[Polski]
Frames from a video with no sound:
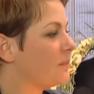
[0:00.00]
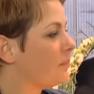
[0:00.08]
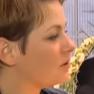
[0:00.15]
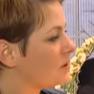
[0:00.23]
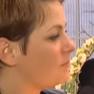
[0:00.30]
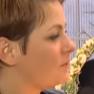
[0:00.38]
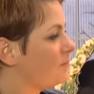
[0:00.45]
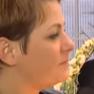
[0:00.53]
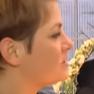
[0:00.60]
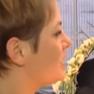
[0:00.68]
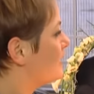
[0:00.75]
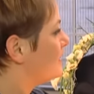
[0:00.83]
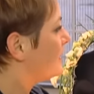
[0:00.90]
potem
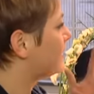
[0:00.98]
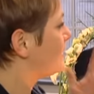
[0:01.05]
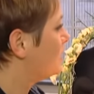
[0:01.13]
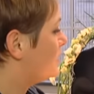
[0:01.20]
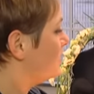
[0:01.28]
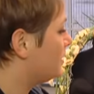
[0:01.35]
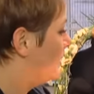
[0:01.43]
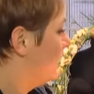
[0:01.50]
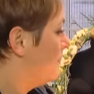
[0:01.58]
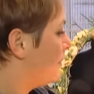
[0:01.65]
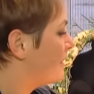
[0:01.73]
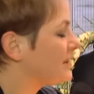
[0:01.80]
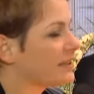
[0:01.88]
obmyślanie jaki
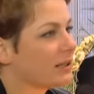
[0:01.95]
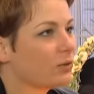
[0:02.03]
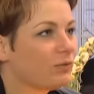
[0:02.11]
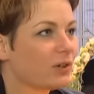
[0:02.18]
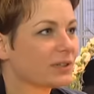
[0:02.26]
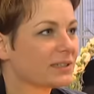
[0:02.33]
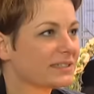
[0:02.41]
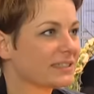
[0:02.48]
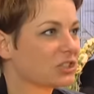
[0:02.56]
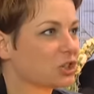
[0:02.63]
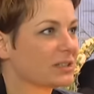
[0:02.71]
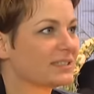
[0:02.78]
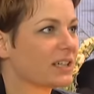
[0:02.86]
materiał
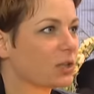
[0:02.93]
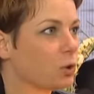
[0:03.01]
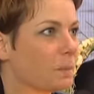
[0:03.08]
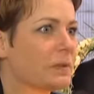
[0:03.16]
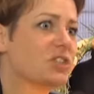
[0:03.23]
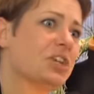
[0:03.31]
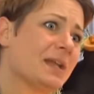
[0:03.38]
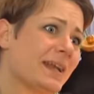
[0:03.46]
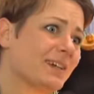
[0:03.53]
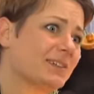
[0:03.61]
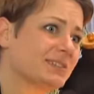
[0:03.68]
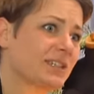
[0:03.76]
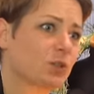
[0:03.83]
florystyczny zakupić, ile
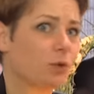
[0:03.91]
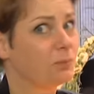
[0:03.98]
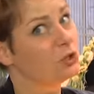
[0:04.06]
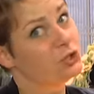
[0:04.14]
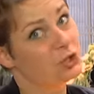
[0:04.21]
go zakupić,